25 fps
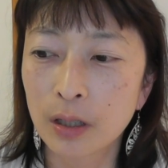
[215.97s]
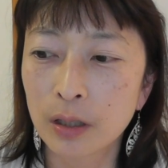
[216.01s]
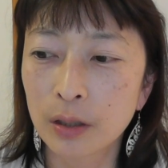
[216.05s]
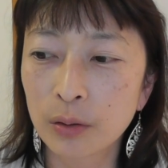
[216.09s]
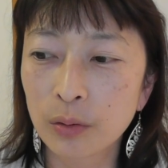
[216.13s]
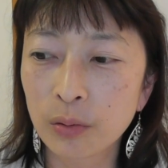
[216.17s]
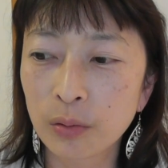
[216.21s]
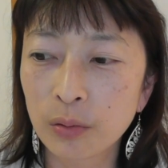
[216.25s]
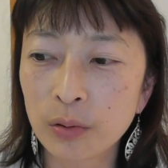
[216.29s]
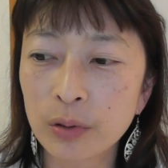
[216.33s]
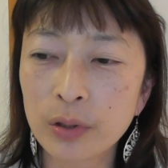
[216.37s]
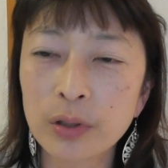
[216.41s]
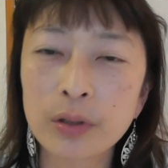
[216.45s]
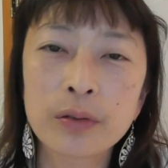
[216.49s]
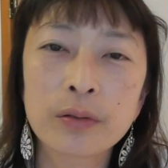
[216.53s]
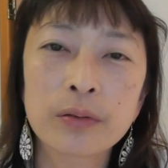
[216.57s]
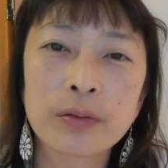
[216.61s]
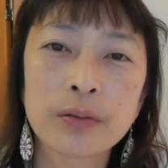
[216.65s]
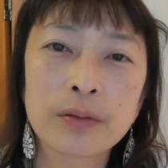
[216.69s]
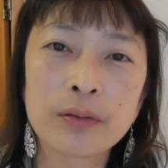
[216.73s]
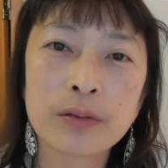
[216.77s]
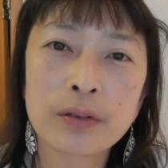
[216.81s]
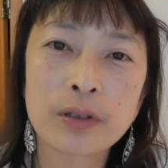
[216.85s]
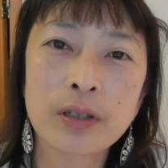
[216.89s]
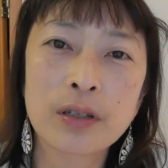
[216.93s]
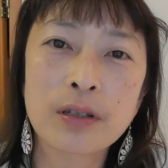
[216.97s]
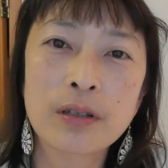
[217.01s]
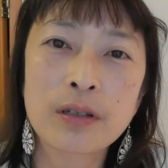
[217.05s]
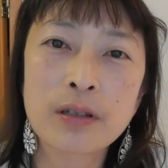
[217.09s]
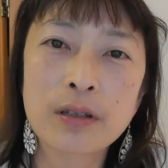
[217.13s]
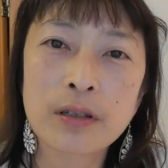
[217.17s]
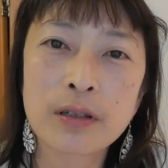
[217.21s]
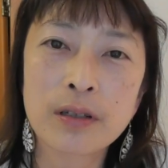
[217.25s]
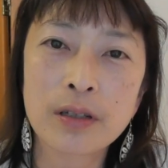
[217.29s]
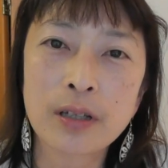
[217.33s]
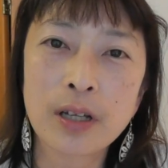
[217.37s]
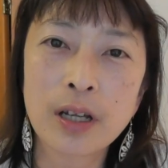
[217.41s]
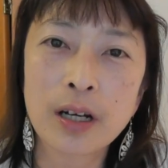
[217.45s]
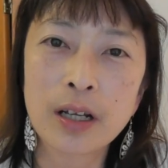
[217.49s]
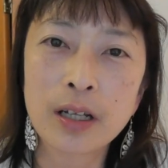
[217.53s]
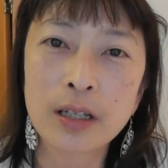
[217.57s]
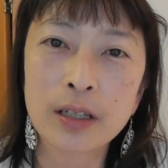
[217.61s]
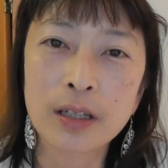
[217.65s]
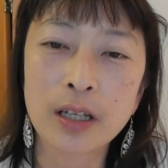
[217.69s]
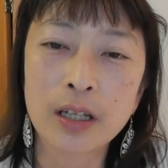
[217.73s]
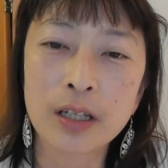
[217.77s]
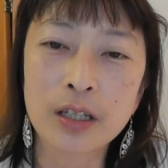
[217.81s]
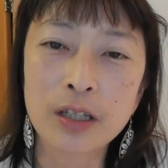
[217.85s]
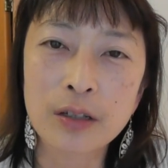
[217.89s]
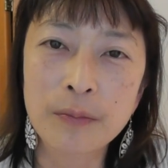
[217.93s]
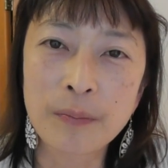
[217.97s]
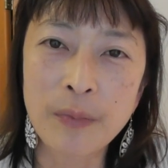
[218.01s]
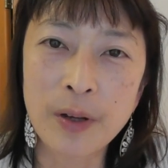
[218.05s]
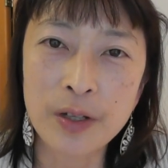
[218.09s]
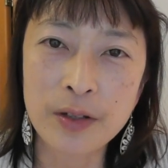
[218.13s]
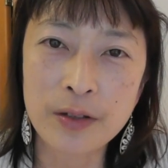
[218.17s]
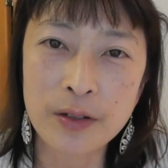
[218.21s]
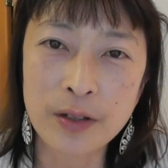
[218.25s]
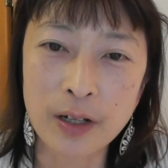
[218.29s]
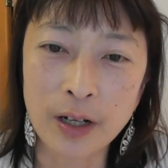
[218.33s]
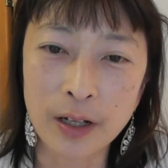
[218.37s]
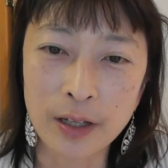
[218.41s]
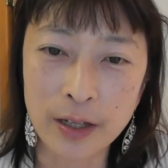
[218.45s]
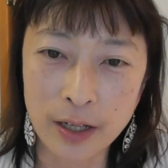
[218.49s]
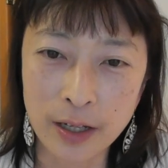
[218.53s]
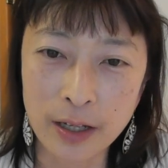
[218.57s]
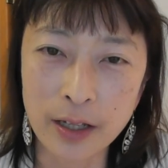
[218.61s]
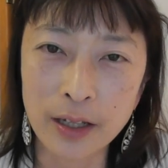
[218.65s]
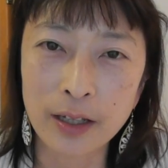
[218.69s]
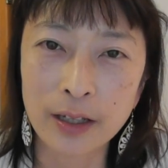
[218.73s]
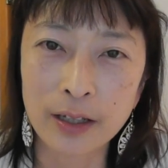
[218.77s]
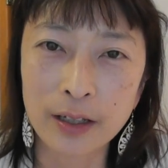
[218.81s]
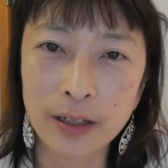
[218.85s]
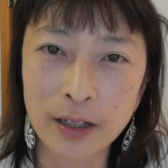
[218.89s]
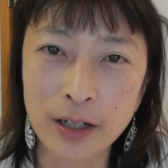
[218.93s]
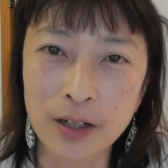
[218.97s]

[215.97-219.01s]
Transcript: どういうふうにしたらできますかね